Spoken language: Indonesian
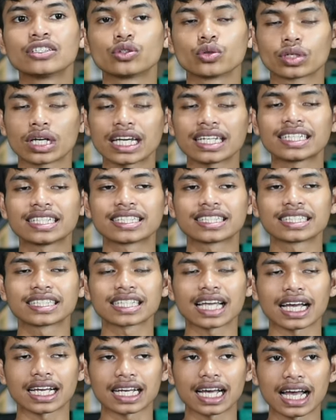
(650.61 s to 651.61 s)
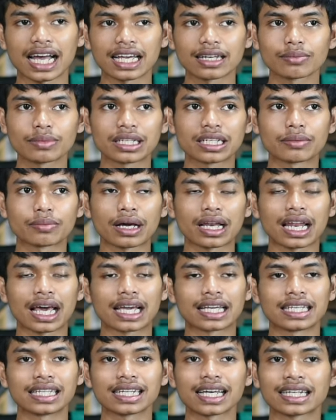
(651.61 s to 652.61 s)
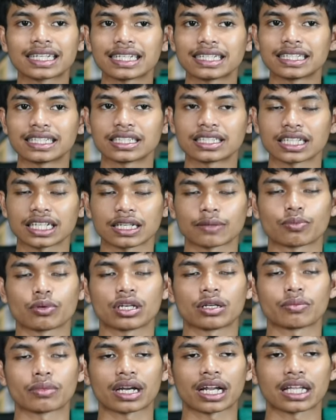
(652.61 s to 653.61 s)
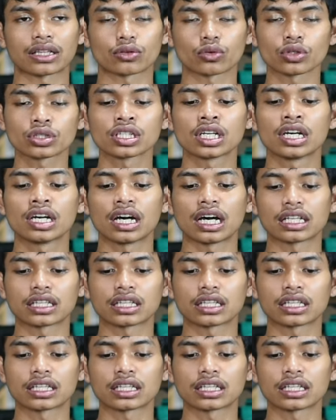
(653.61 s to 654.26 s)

juga disisakan minimal angin ada di 1500